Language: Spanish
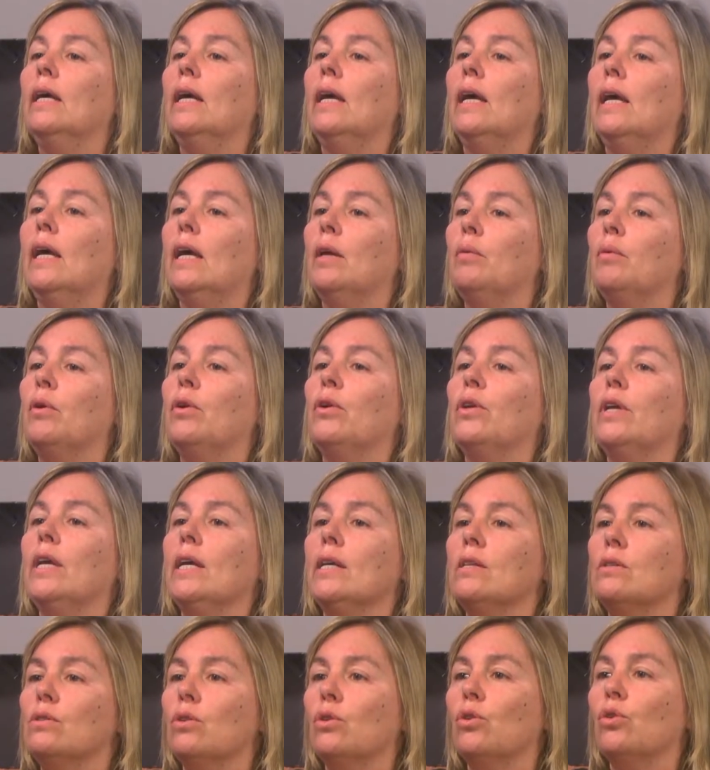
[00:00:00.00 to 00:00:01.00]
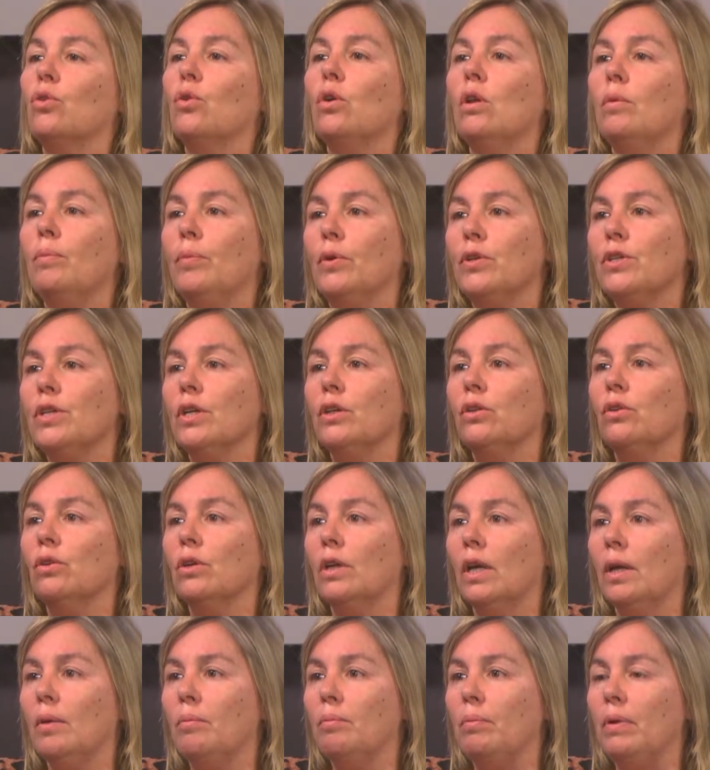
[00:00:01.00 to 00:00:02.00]
eh, y bueno, y eso es todo el proyecto
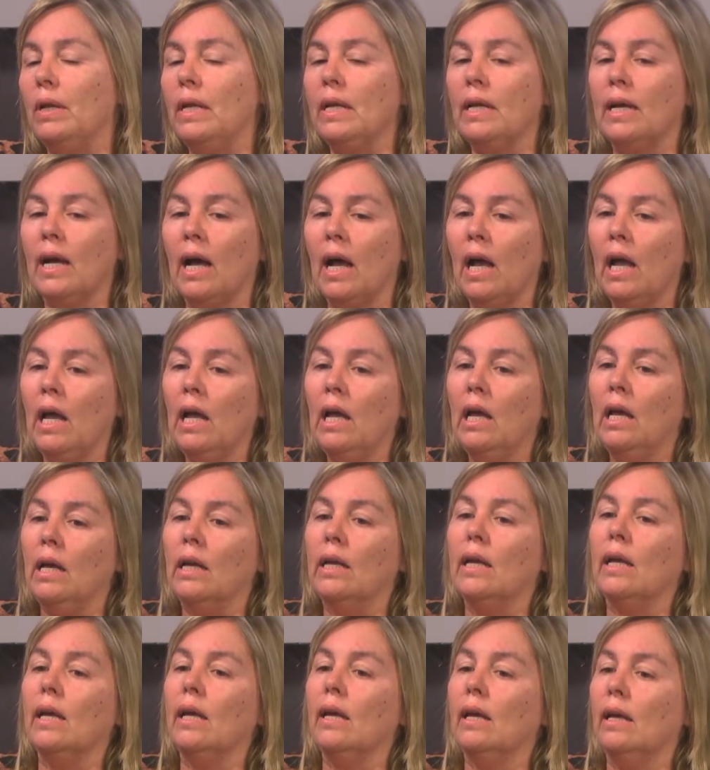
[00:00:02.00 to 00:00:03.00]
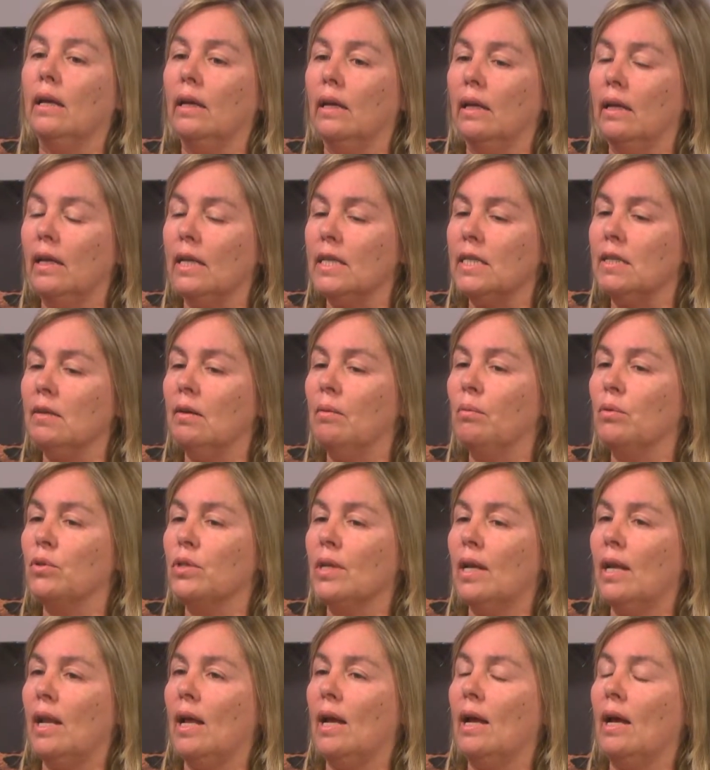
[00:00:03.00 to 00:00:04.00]
que implica que le
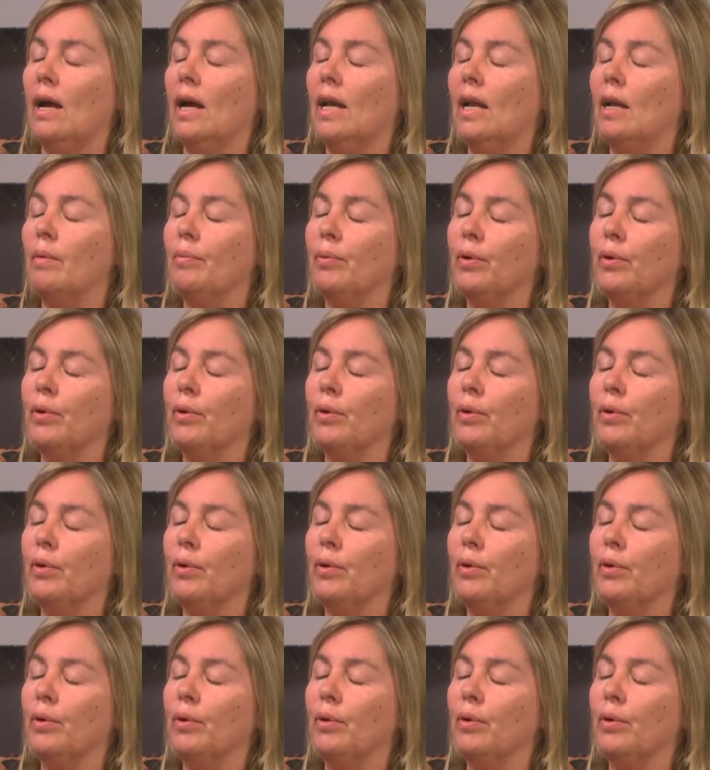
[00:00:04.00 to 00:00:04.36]
llevemos a la,